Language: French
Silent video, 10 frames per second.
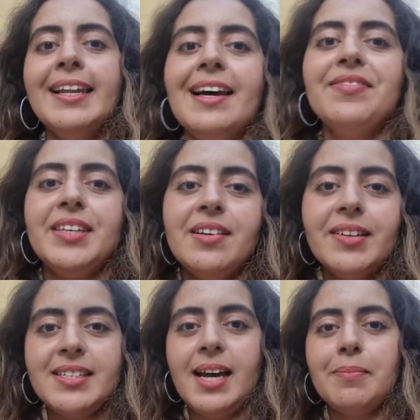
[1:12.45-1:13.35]
la
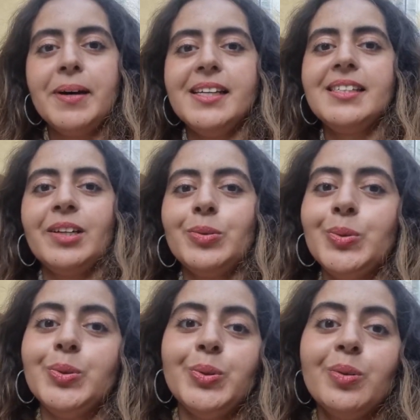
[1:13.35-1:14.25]
fièvre, c'est à partir
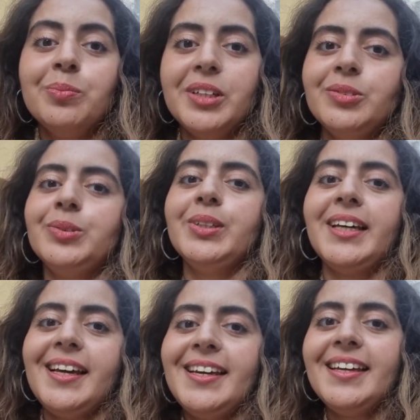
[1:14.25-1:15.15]
de combien de
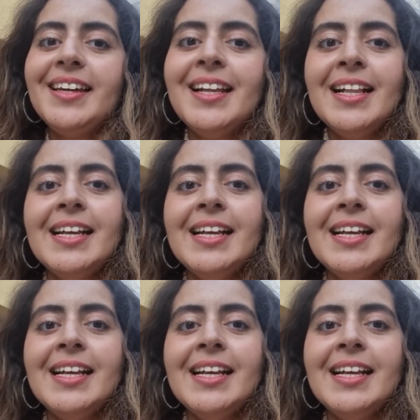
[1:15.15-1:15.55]
degrés,